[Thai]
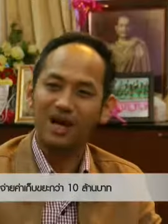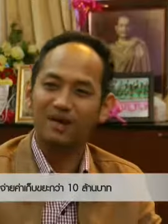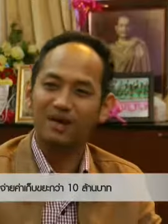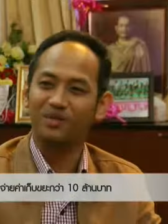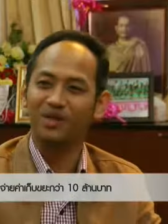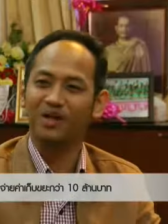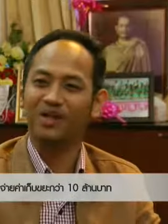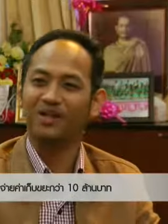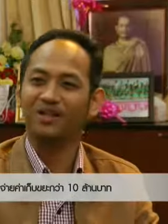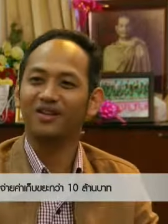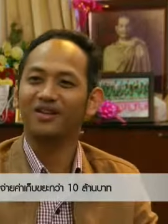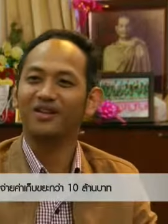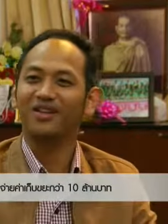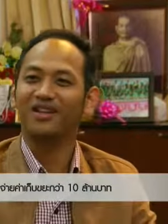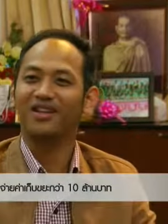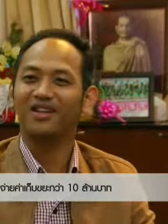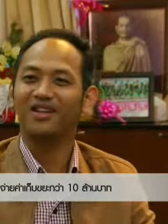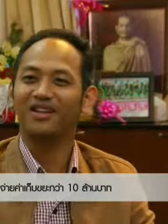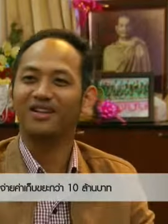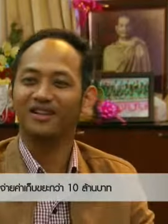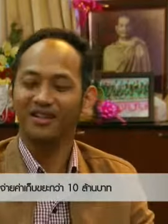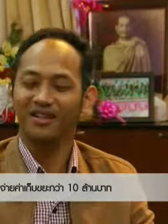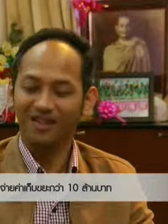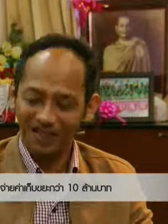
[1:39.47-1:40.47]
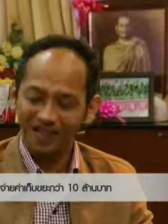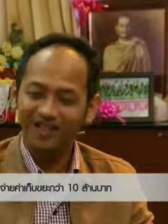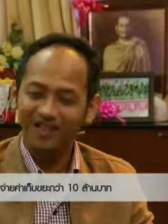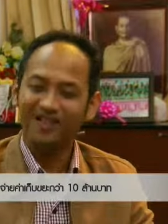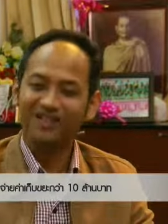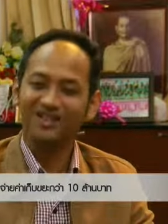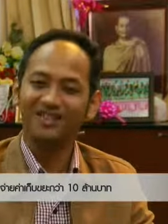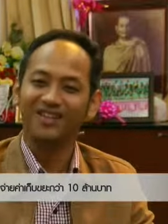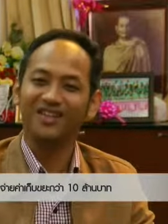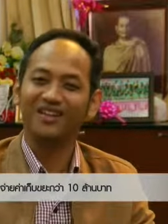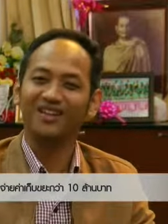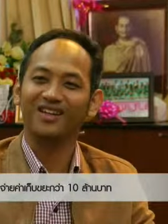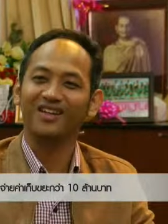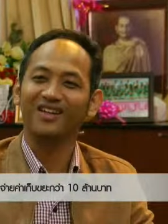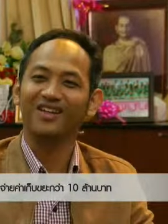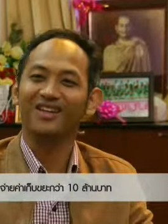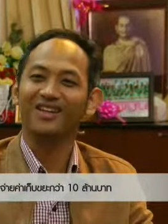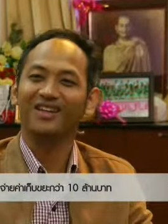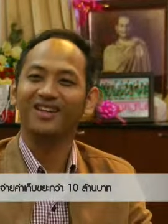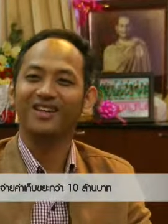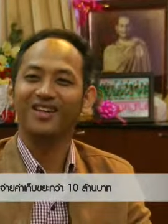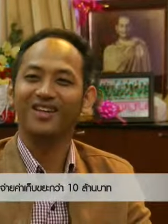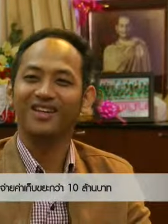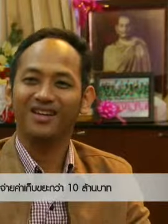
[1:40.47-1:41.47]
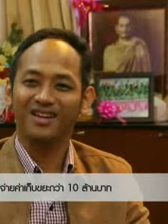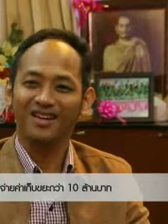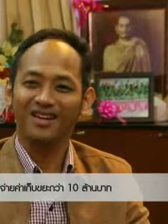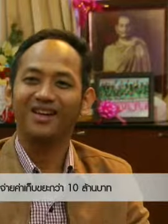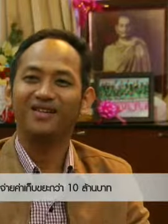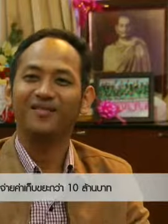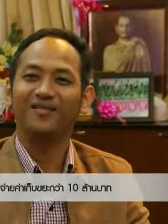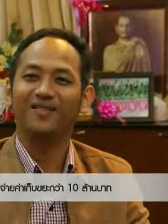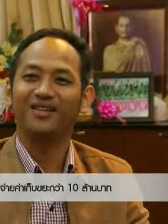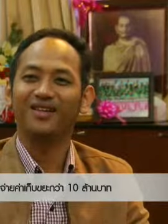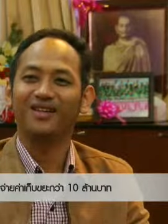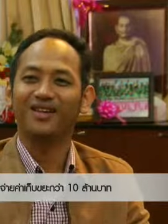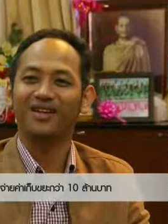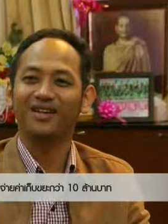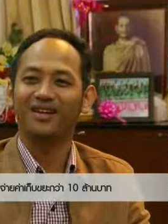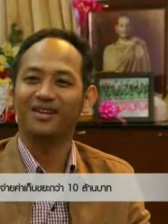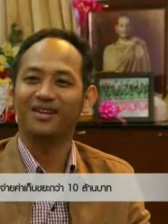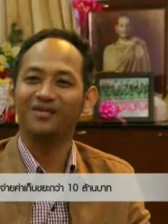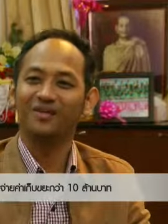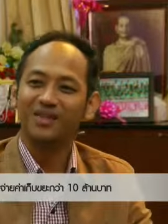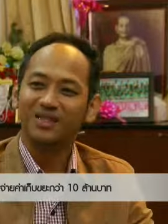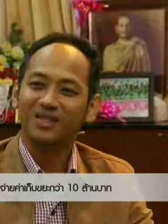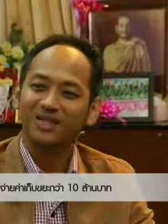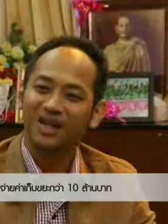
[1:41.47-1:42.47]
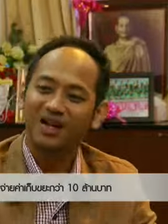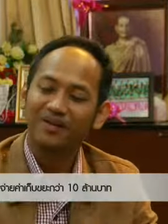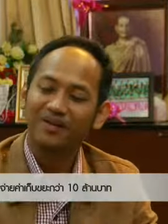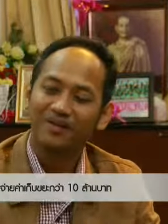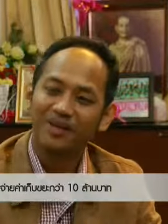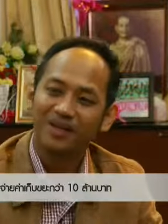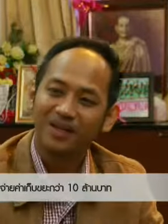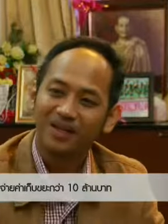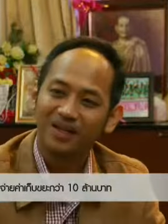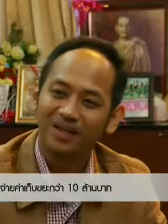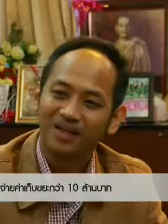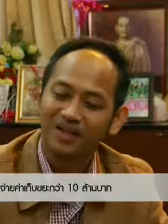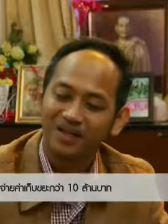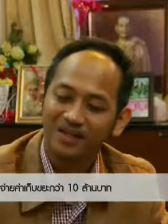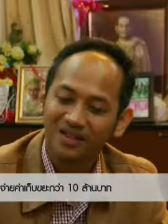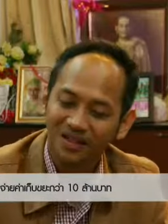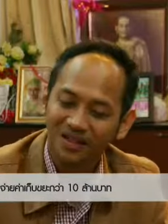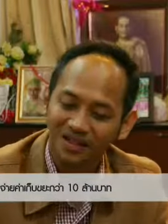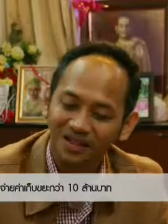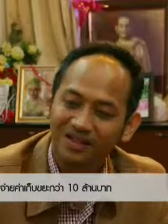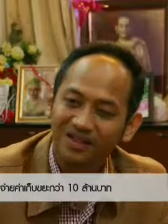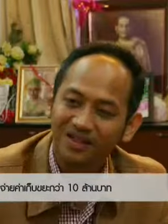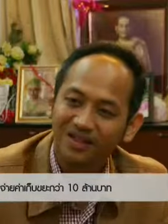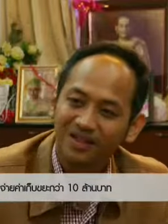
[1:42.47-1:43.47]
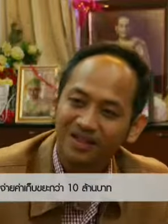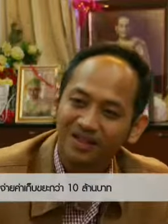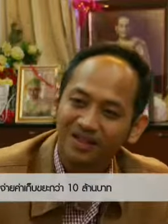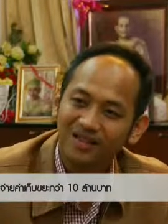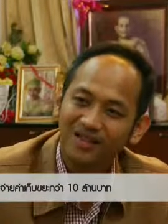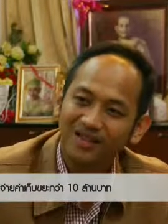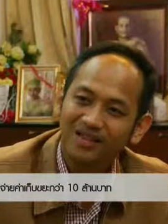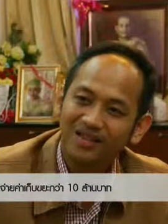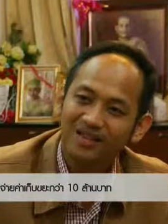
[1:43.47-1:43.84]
และกรมสอบสวนคดีพิเศษหรือ DSI เป็นขั้นตอนตามปกติ